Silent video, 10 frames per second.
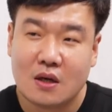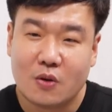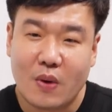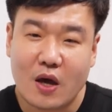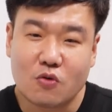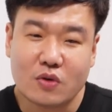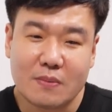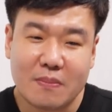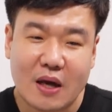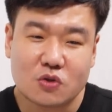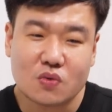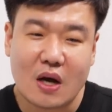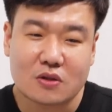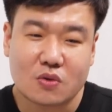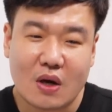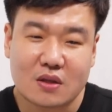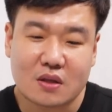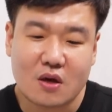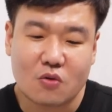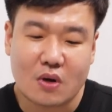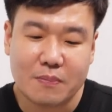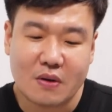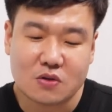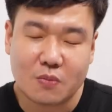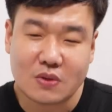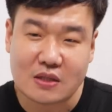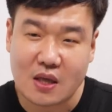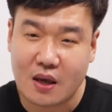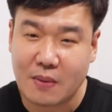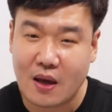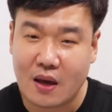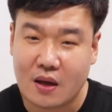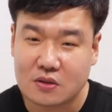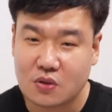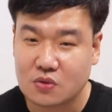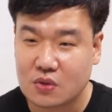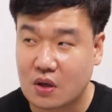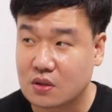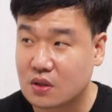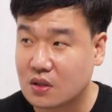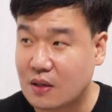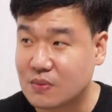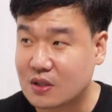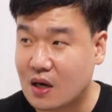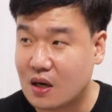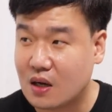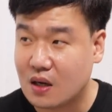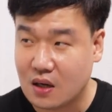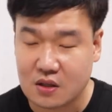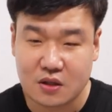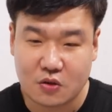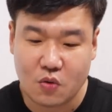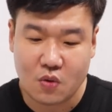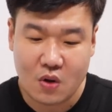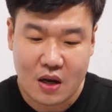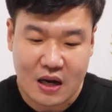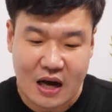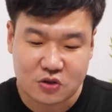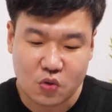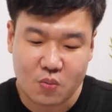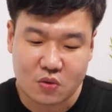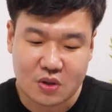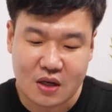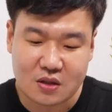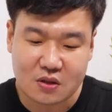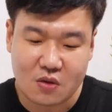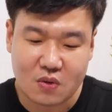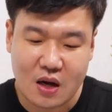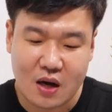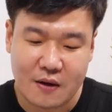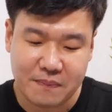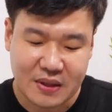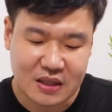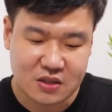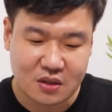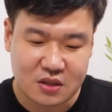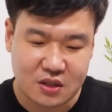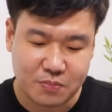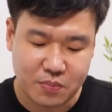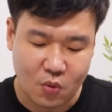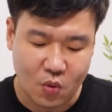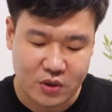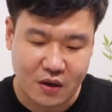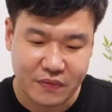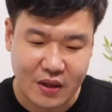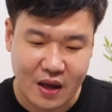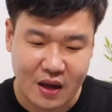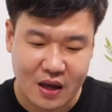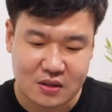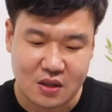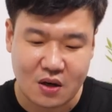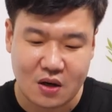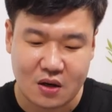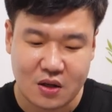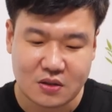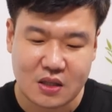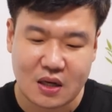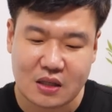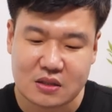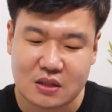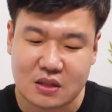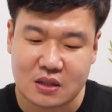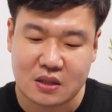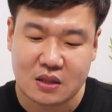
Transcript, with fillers: 외국인 매수 강도 같은 경우가 평소보다 3배 정도 더 늘어납니다. 아, 그리고 각 종목들 같은 경우가 2015년대에서 현재까지